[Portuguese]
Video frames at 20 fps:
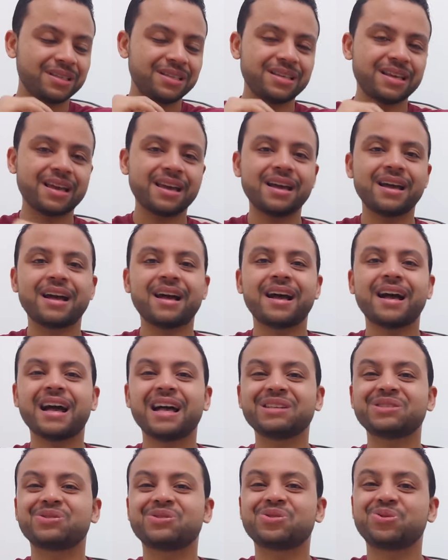que é
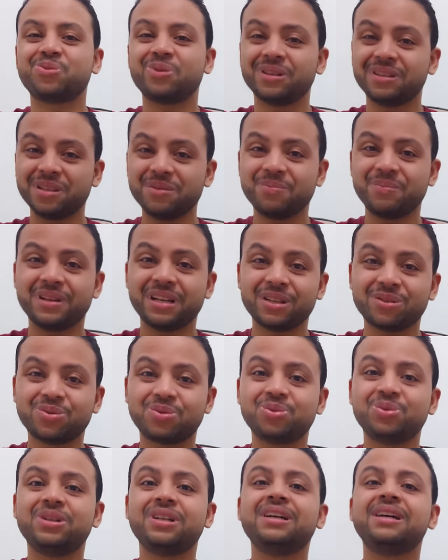a sua
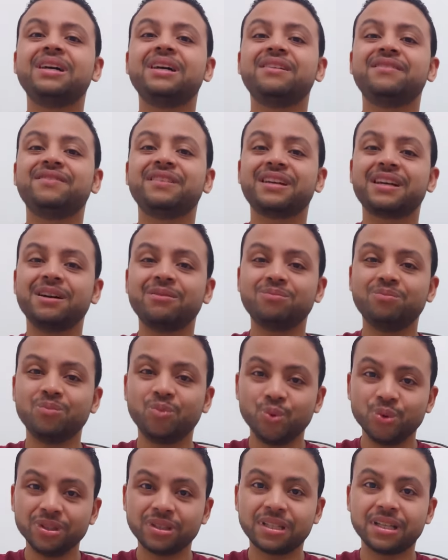temperatura ficar
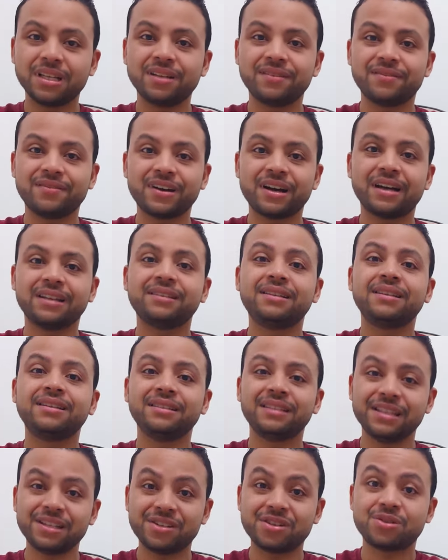muito elevada
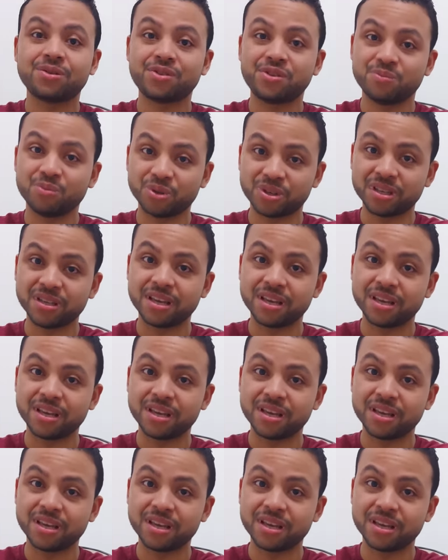neste notebook